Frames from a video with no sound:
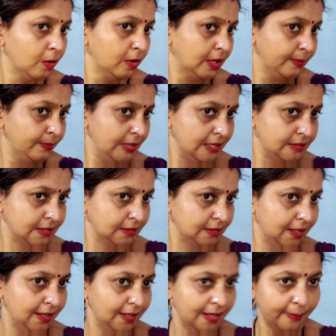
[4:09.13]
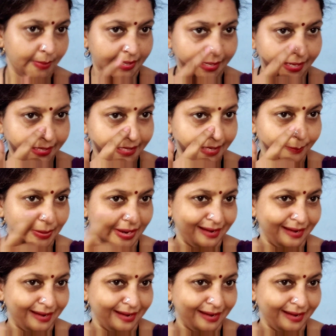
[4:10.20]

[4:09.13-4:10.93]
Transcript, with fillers: और आप देख सकते हैं कि मैंने एक ये